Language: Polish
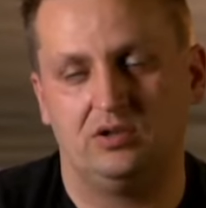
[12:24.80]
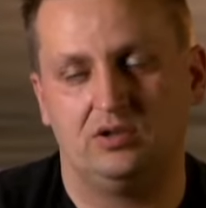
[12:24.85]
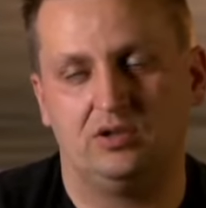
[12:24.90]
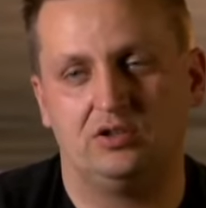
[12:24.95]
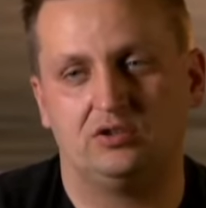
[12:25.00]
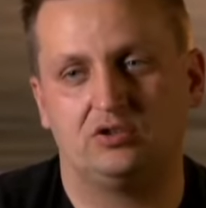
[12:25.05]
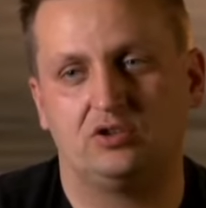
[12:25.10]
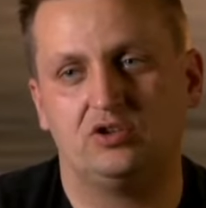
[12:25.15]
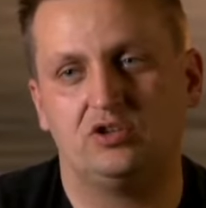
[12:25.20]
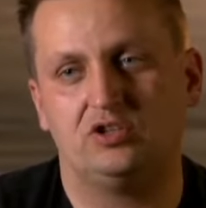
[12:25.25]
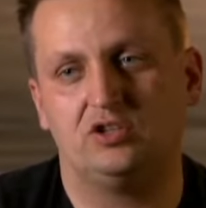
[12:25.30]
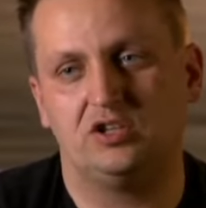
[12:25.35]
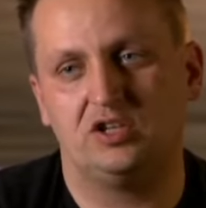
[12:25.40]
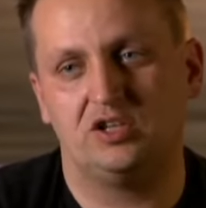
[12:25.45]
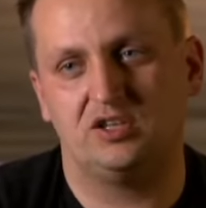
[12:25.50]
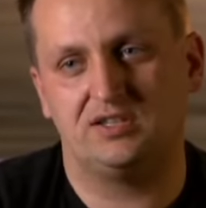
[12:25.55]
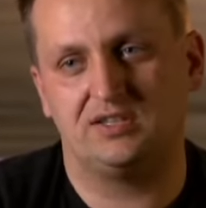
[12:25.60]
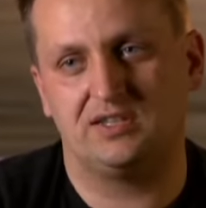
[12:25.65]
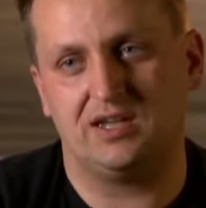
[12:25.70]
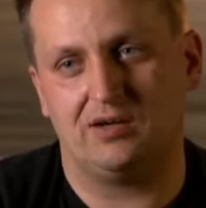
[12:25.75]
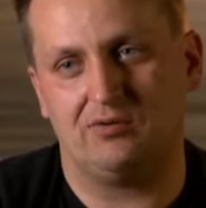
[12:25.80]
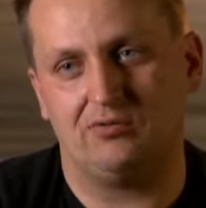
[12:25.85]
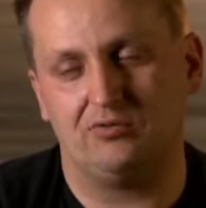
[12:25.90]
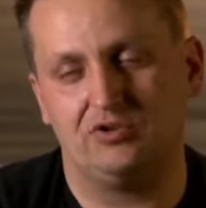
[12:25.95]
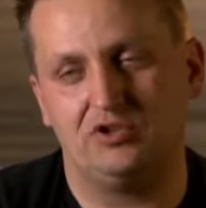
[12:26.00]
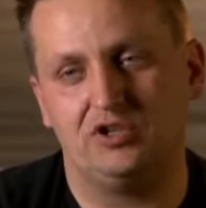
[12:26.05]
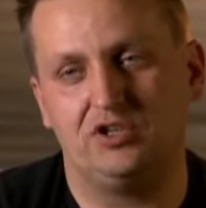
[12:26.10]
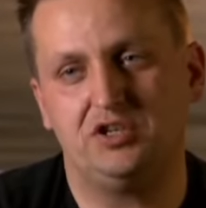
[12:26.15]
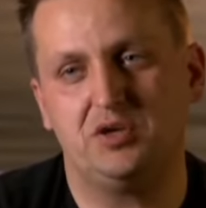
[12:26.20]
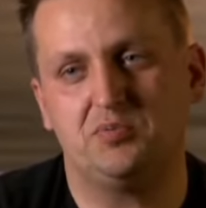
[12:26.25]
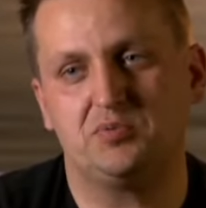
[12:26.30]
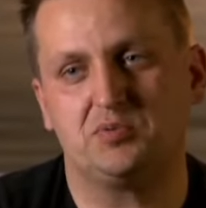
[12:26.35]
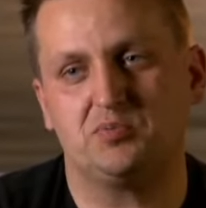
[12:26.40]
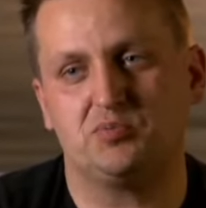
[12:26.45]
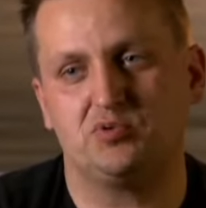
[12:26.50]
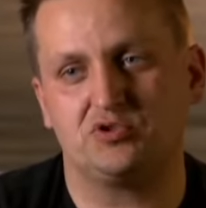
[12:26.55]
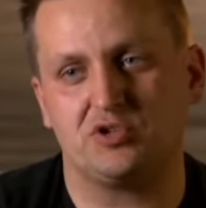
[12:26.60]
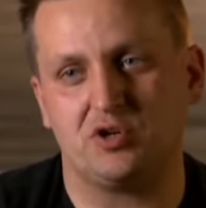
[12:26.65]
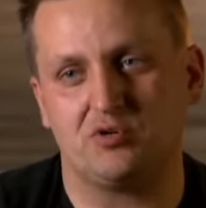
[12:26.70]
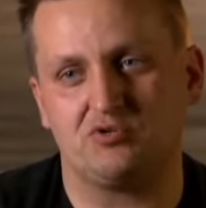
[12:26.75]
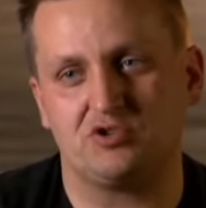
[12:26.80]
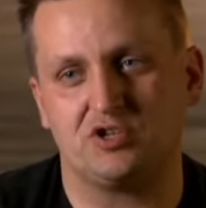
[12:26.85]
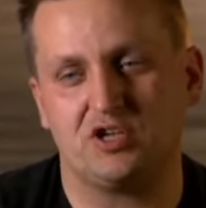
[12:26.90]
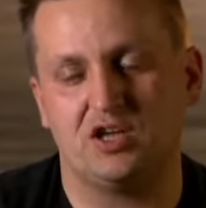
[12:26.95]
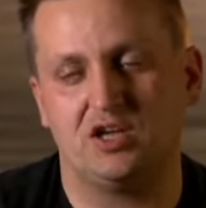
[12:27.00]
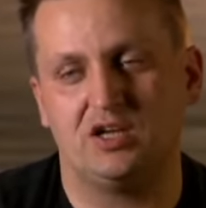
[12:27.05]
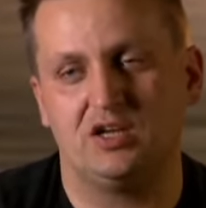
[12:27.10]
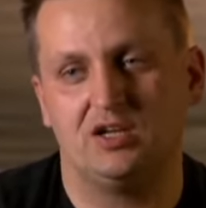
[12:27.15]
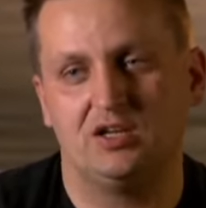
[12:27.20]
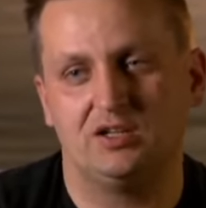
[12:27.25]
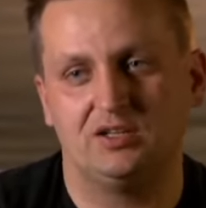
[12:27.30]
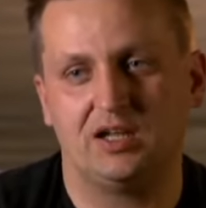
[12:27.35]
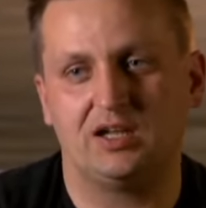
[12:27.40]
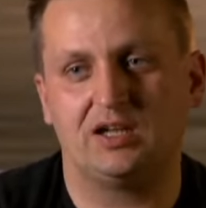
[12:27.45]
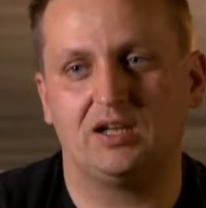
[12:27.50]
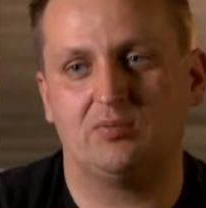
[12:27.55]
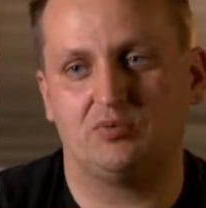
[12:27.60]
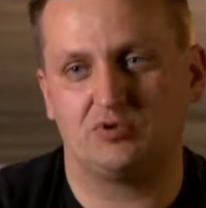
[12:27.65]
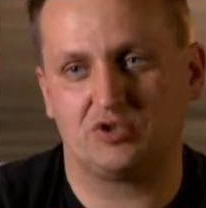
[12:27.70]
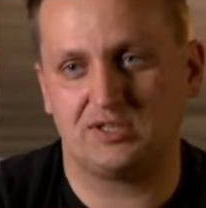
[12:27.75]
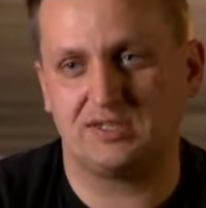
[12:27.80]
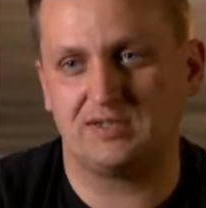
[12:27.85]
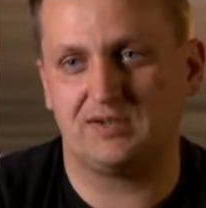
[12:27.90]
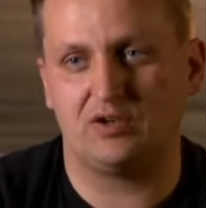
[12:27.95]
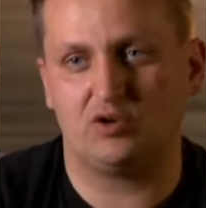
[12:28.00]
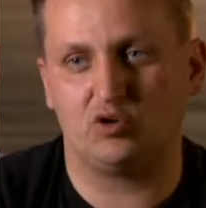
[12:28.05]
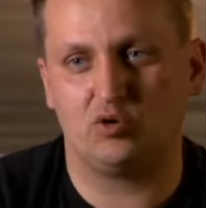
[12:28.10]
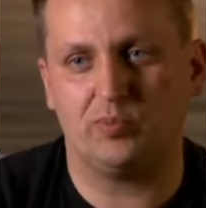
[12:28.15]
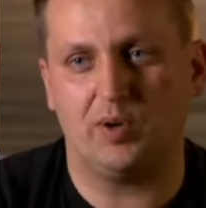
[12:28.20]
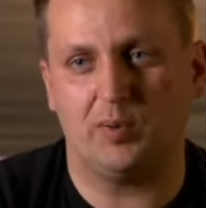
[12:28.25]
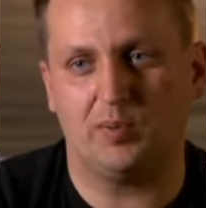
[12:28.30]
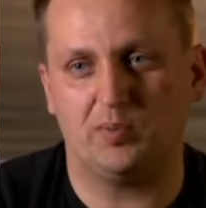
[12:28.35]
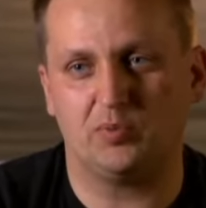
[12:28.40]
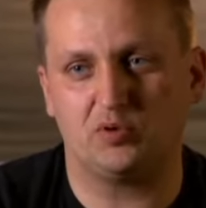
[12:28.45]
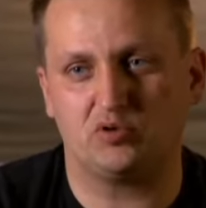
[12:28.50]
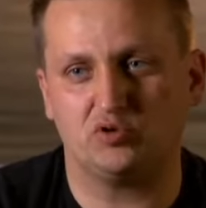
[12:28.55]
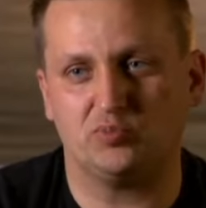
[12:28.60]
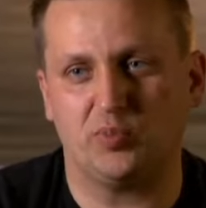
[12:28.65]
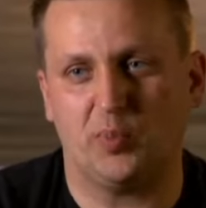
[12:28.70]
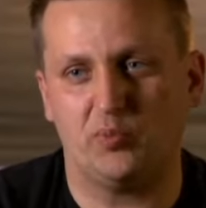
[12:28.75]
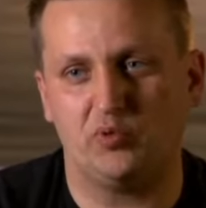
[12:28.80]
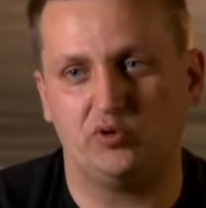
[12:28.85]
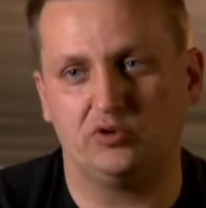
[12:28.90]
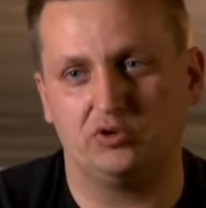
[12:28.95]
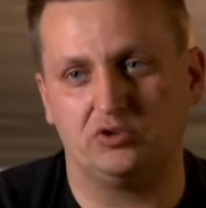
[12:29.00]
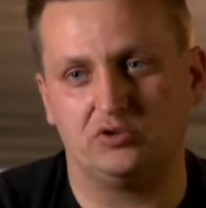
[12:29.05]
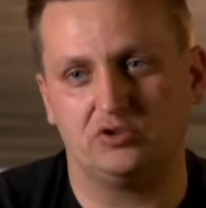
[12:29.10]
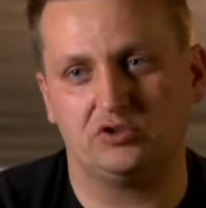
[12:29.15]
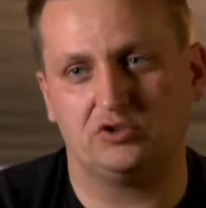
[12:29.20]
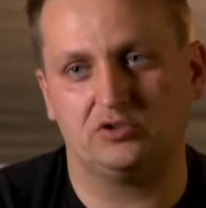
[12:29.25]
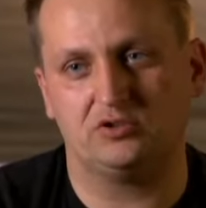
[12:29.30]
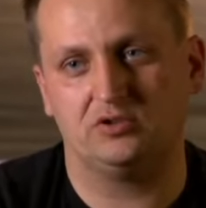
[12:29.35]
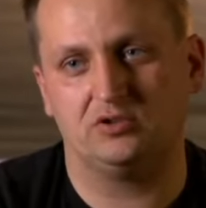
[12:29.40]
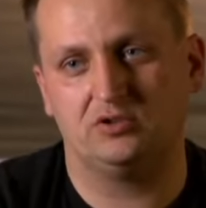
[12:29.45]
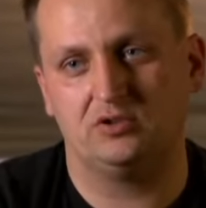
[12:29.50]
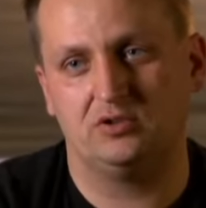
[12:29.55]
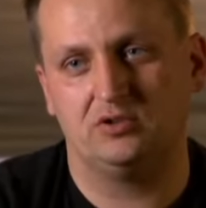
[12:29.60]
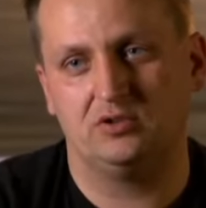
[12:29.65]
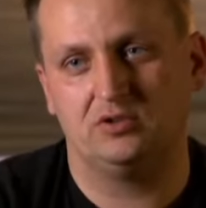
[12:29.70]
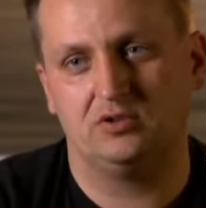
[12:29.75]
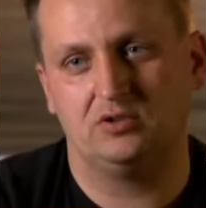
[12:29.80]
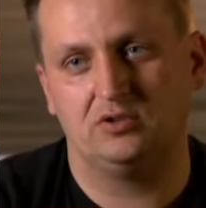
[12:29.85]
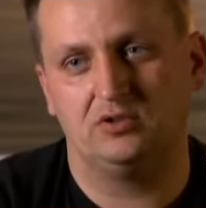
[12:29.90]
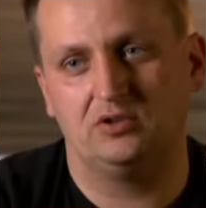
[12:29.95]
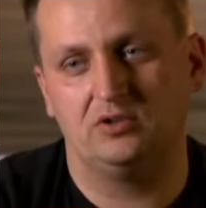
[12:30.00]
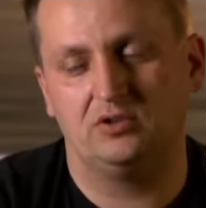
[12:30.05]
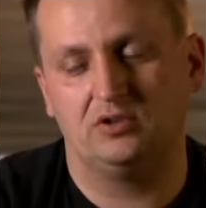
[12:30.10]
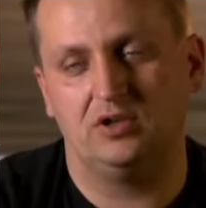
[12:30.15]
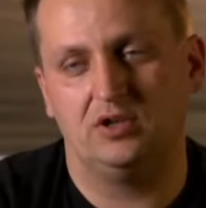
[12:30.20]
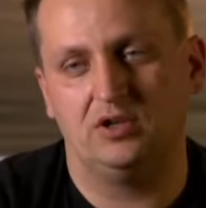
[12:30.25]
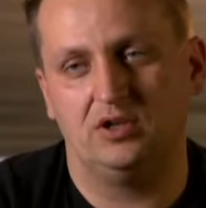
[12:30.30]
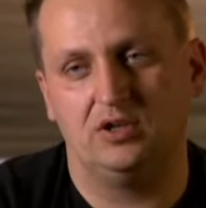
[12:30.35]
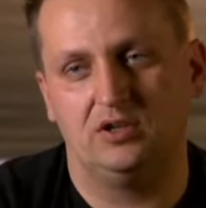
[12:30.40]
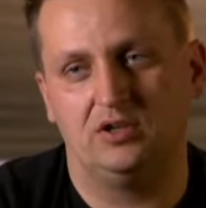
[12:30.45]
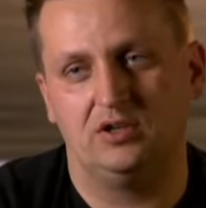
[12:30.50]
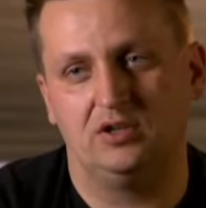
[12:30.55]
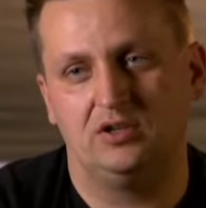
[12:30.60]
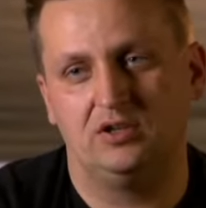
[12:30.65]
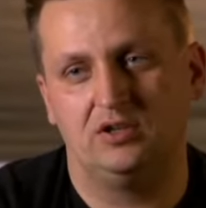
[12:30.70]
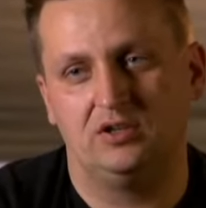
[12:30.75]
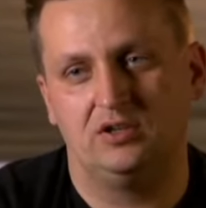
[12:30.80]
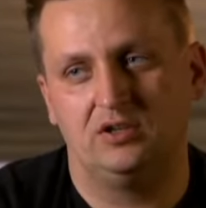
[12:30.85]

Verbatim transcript: e, to nigdy nie istniało. Nikt nie przypuszczał, że nagle może cała grupa po prostu popłynąć. E,